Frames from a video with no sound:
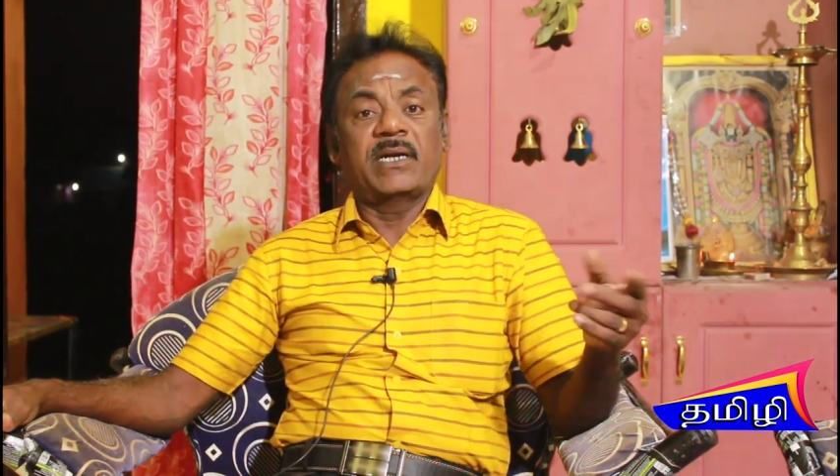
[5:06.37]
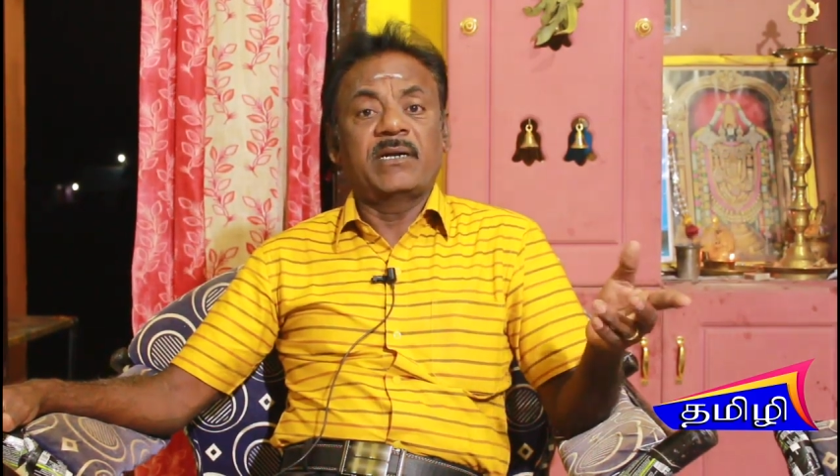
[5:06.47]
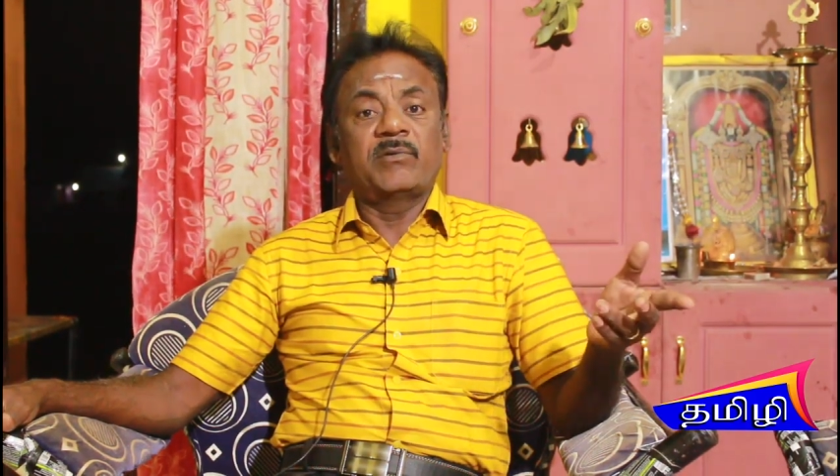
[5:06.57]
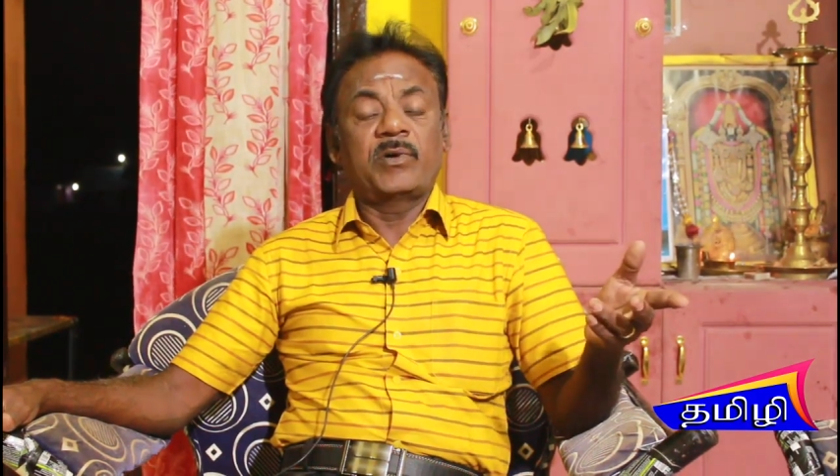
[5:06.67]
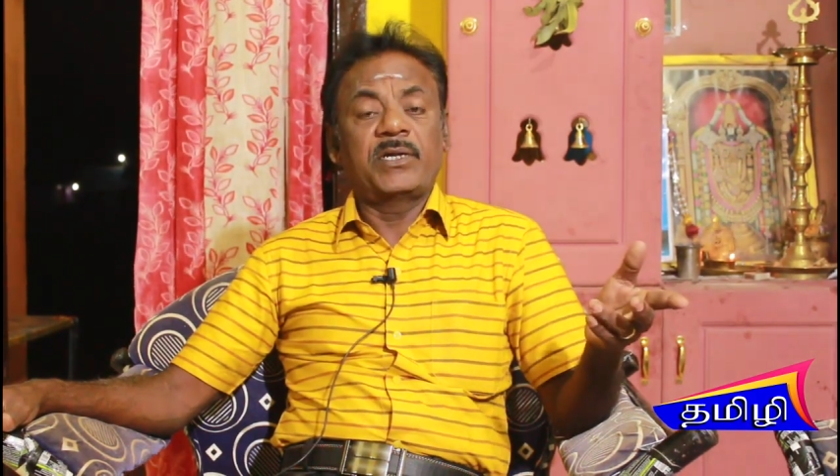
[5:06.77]

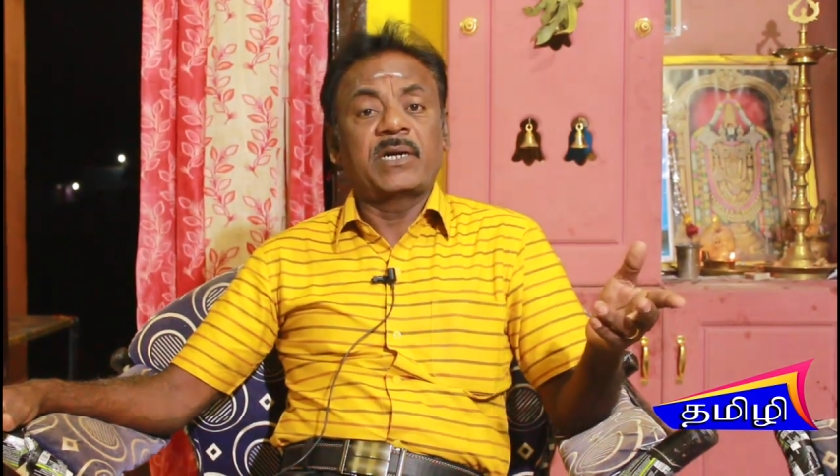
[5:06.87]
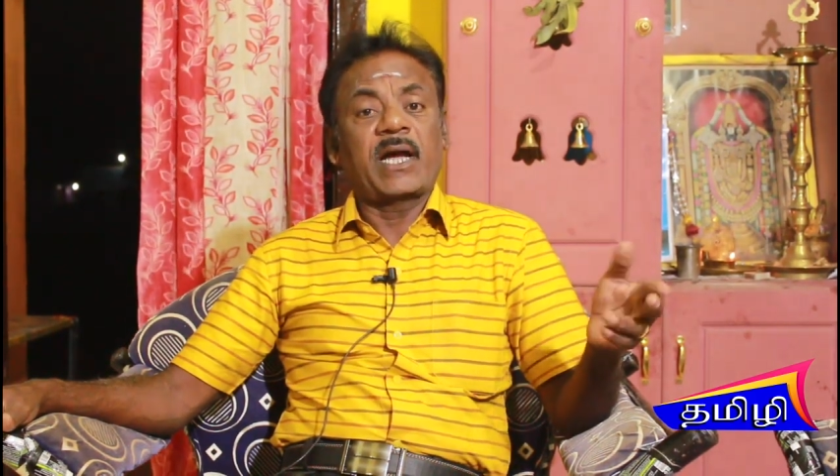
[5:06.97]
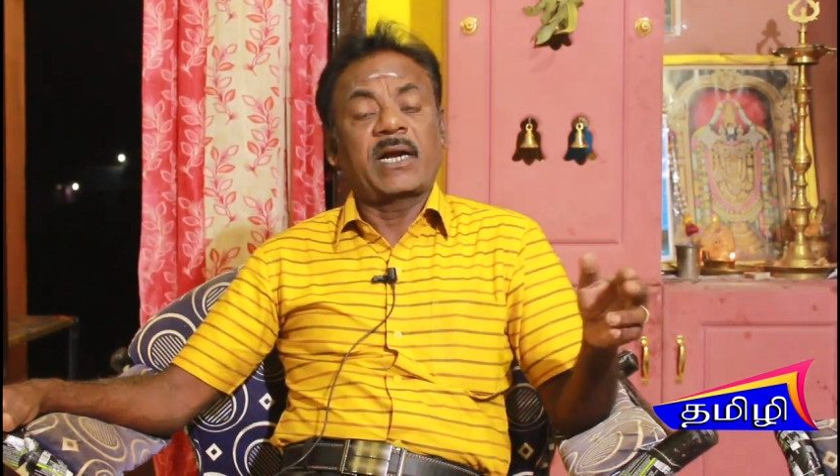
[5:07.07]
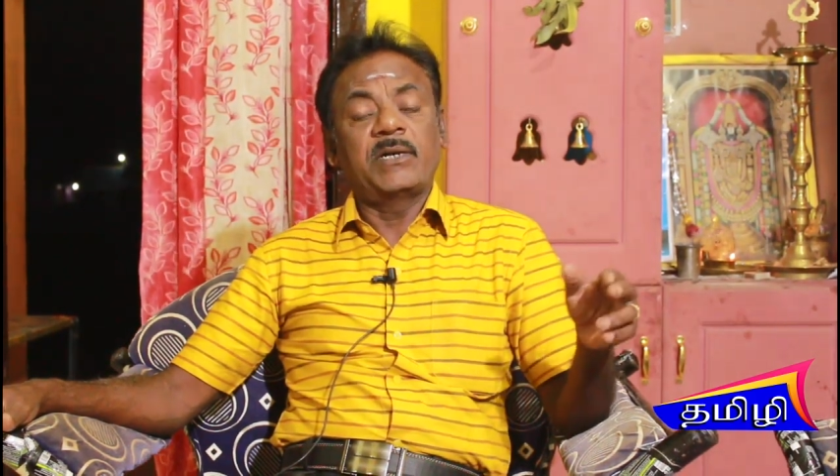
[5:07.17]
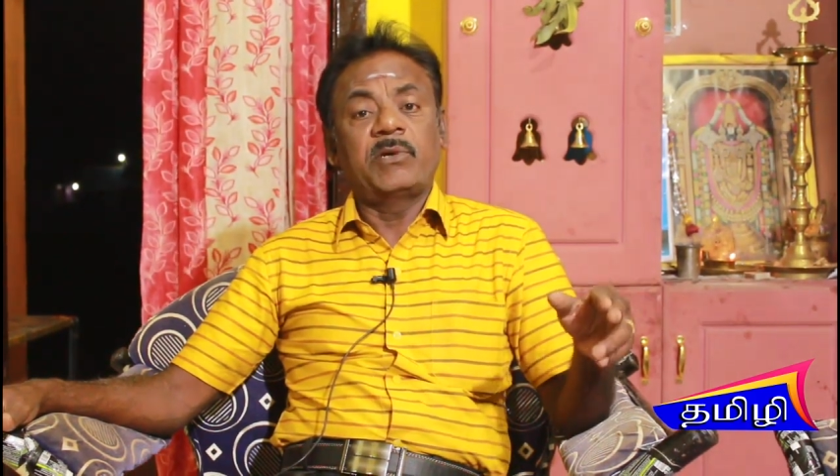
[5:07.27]
என்ன நோயின்னு
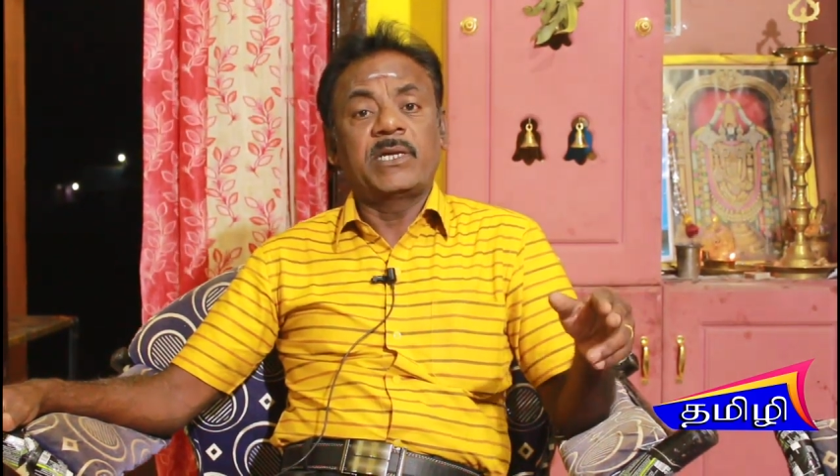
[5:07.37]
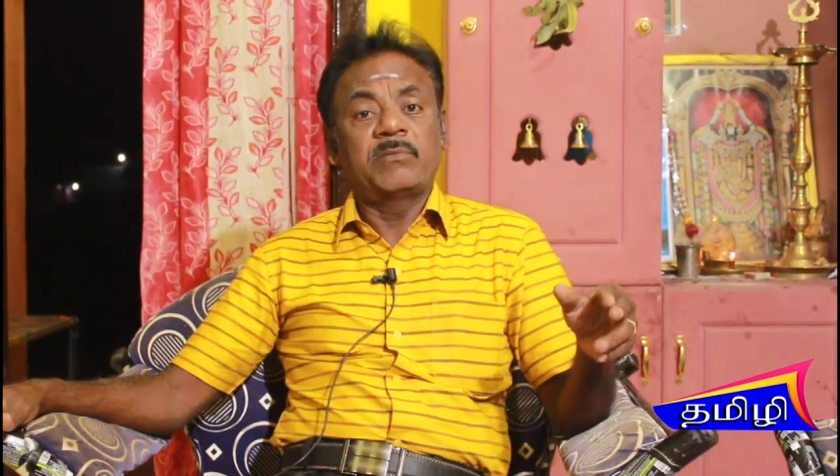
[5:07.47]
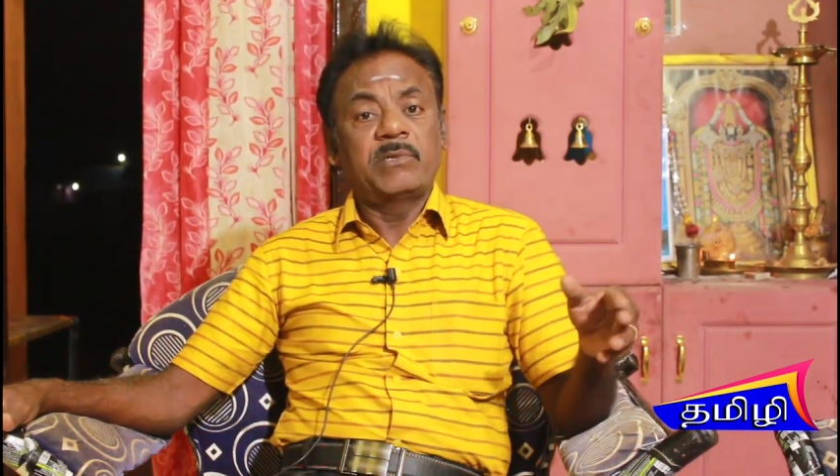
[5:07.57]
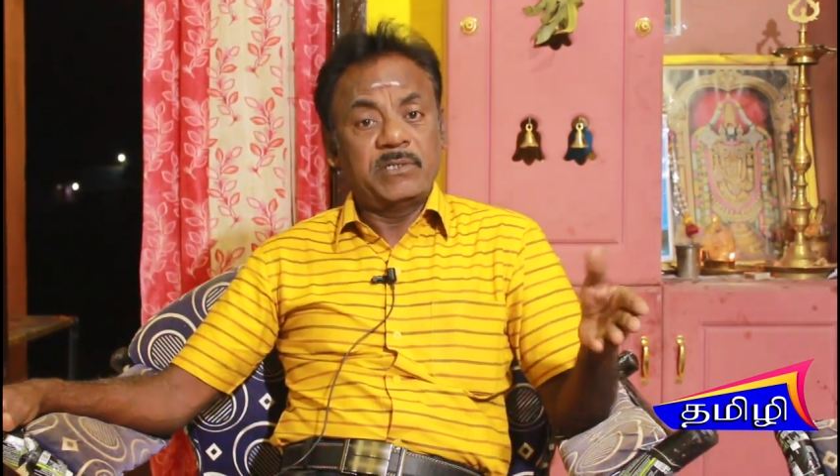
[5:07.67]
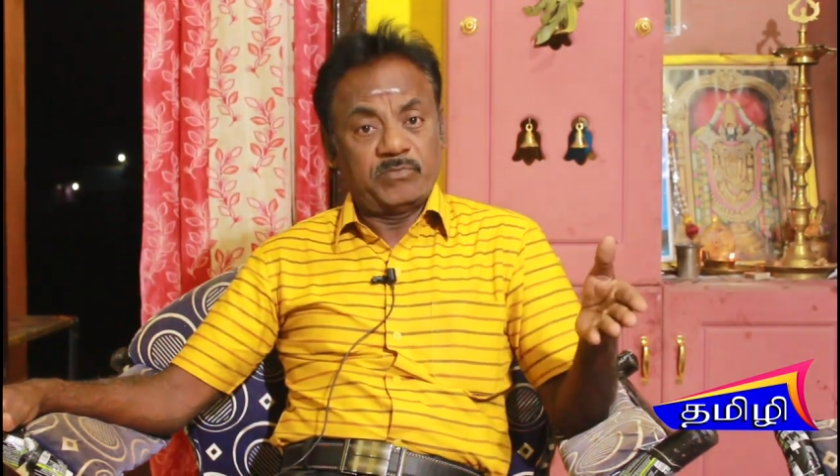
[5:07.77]
நான் கண்டுபிடிக்கணும்னு